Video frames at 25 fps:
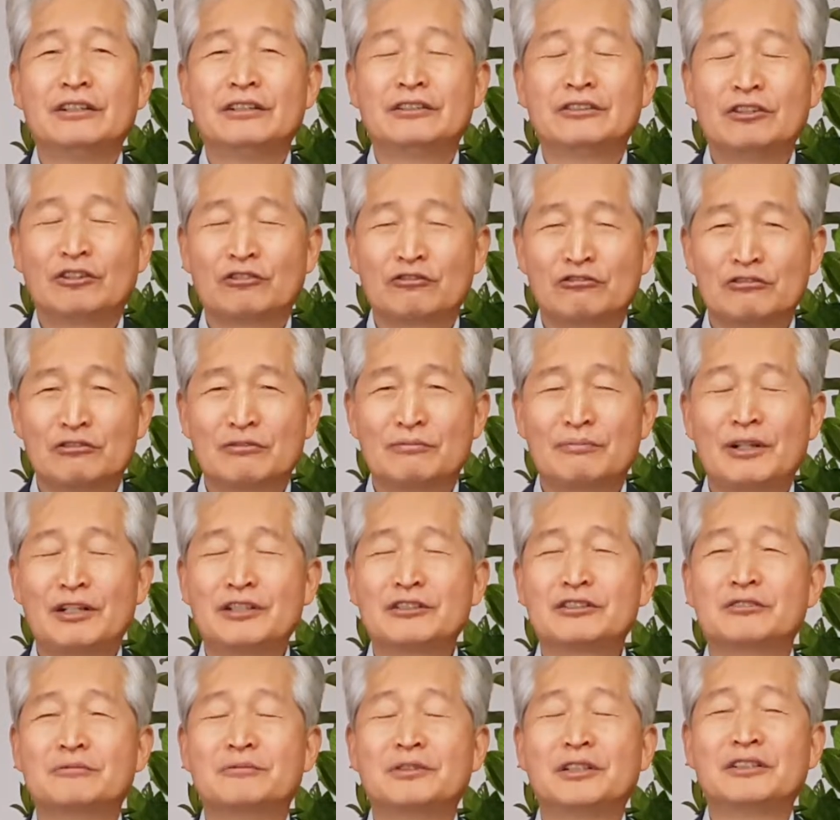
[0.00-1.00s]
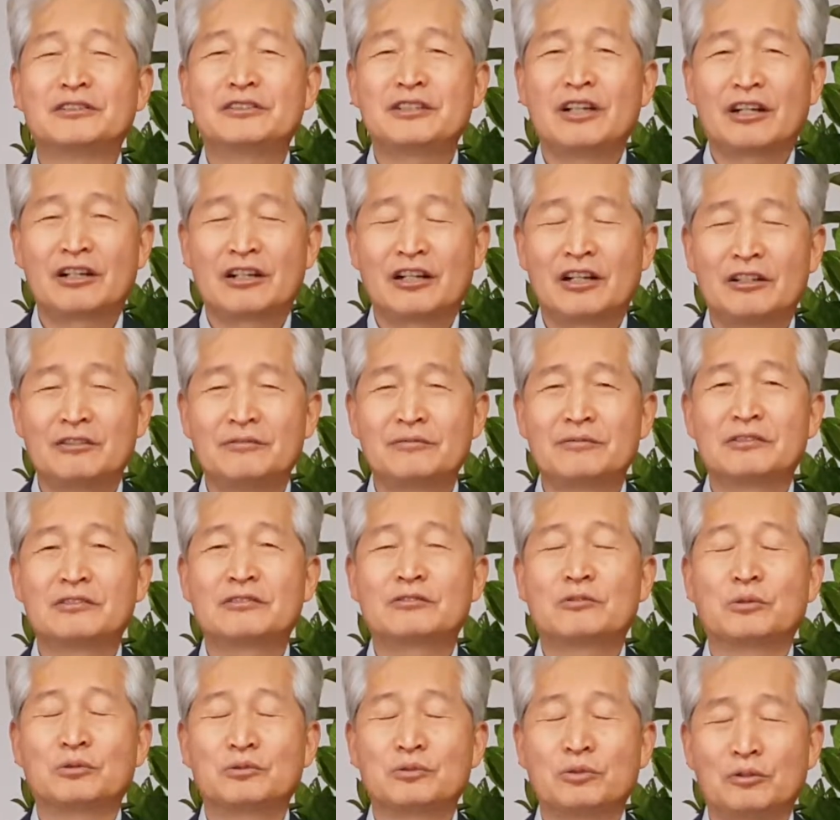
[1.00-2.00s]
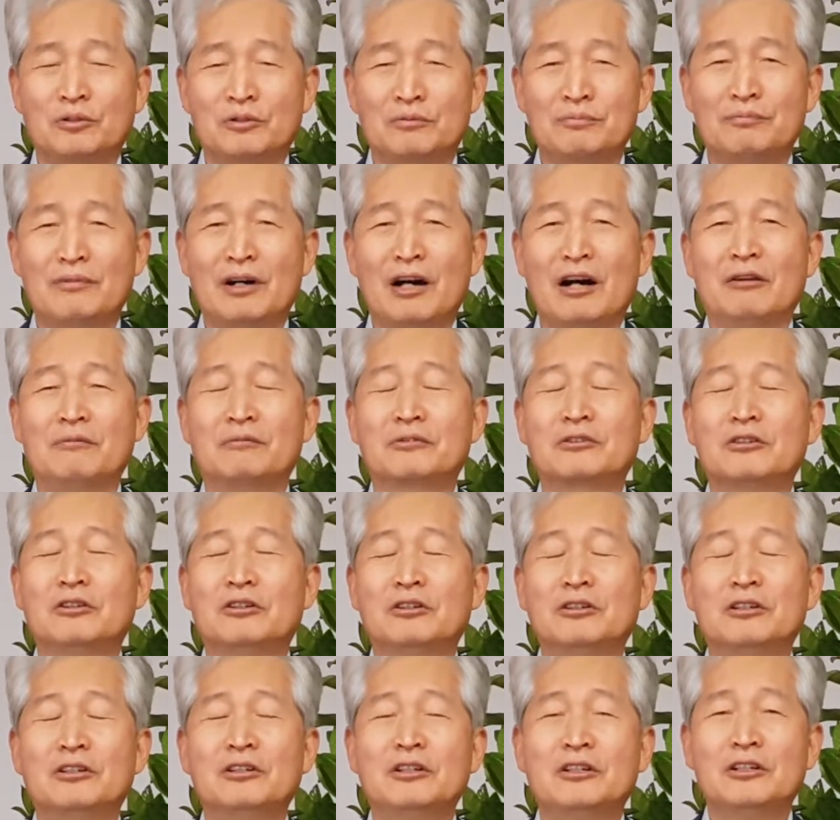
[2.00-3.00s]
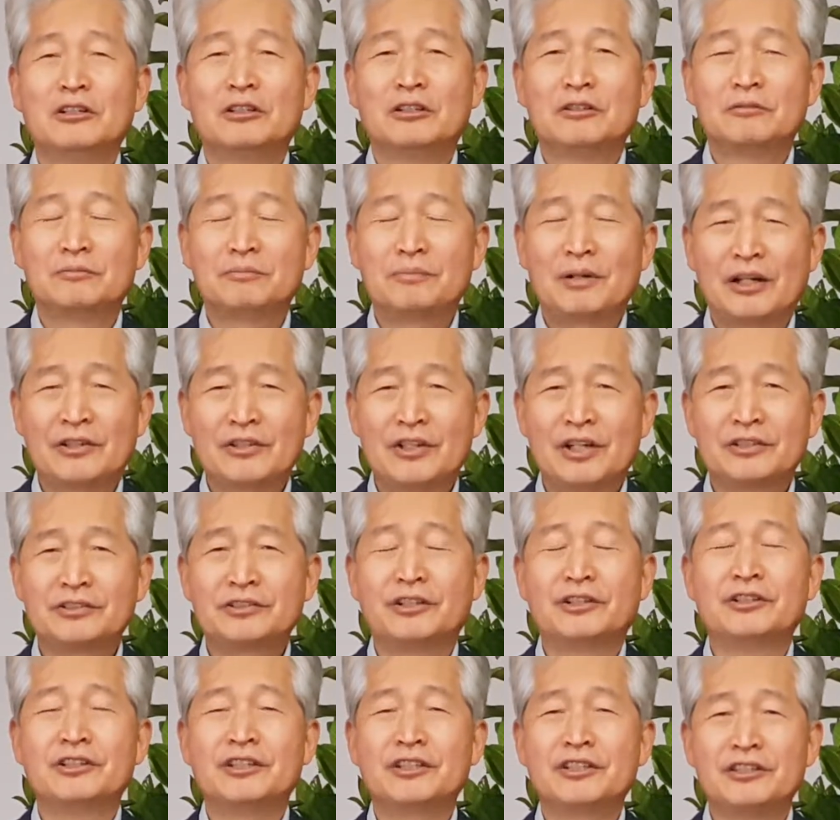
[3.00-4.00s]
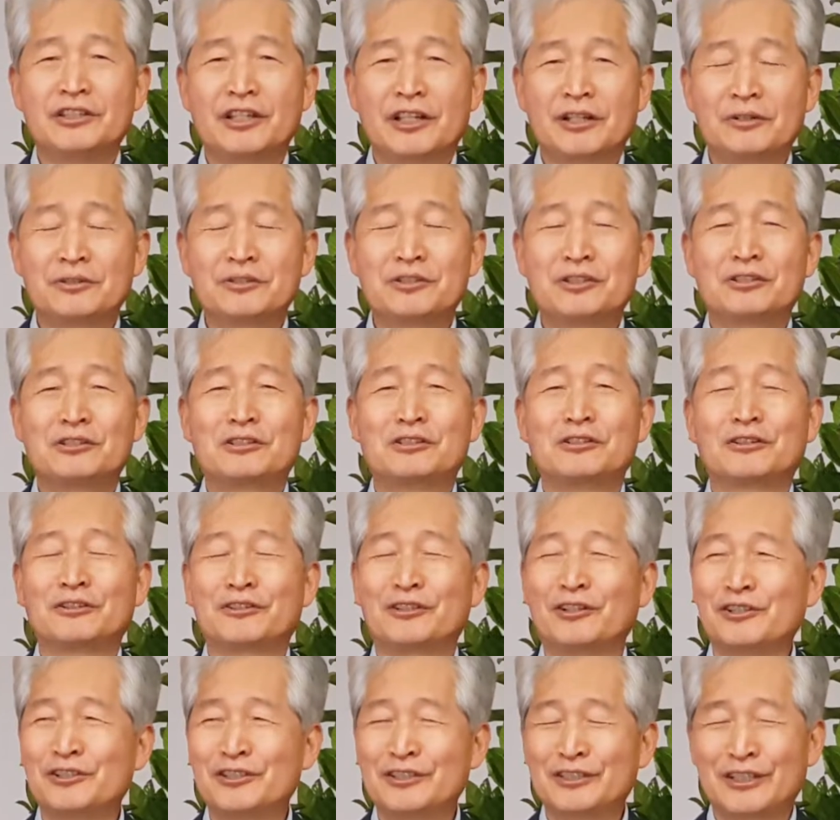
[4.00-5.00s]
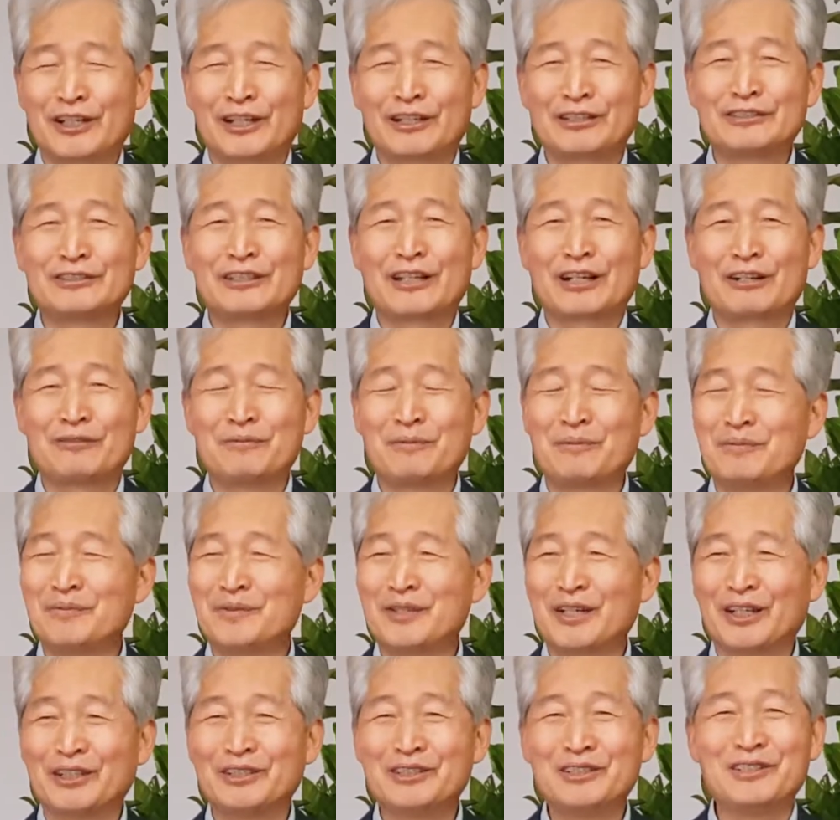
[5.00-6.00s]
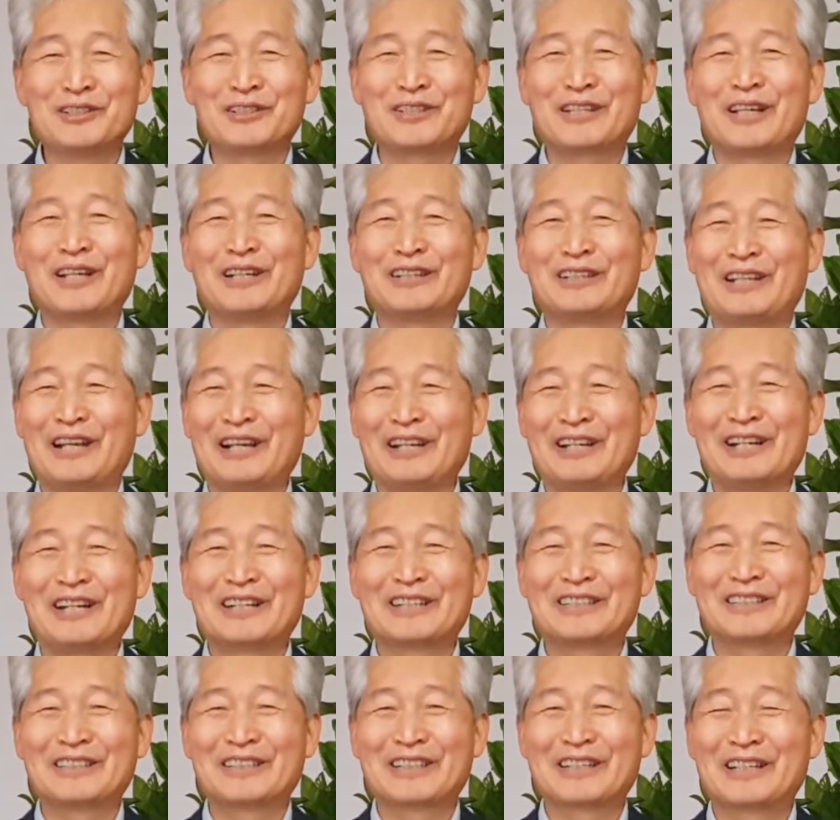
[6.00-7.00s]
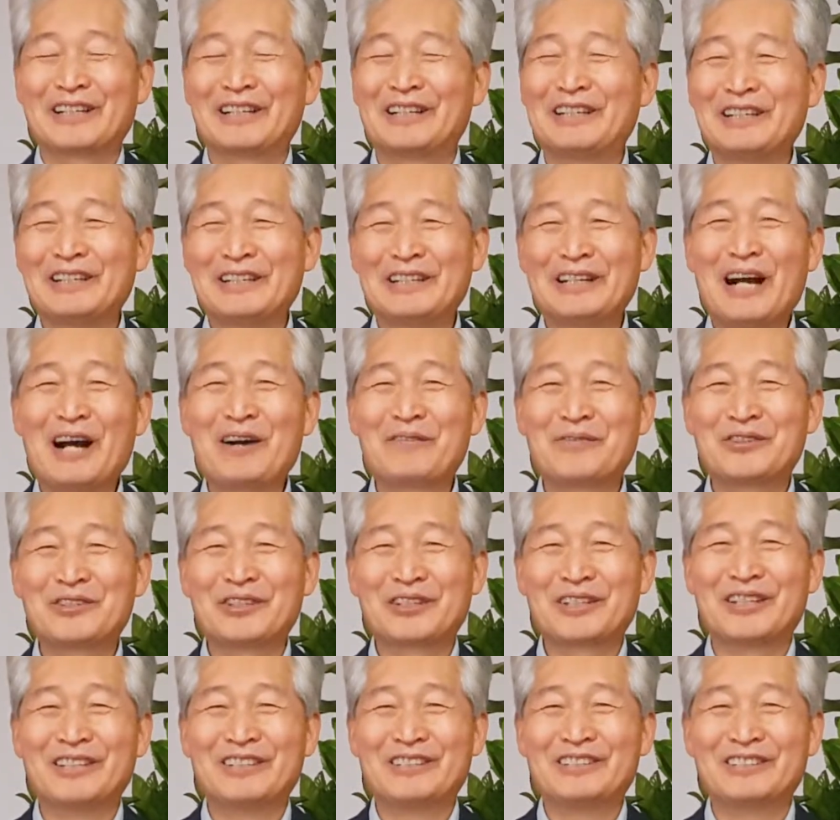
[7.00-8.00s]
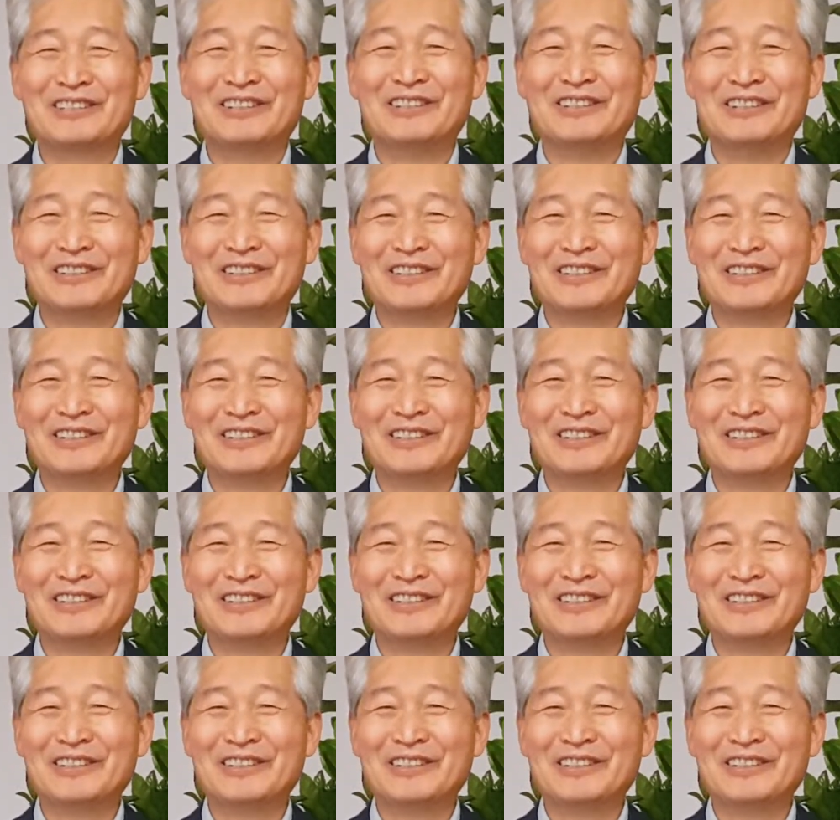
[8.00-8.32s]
천국 말씀을 착한고 좋은 마음으로 받아서 인내로 지켜 결실하는 사람입니다. 이렇게 돼야 그게 합격이지요.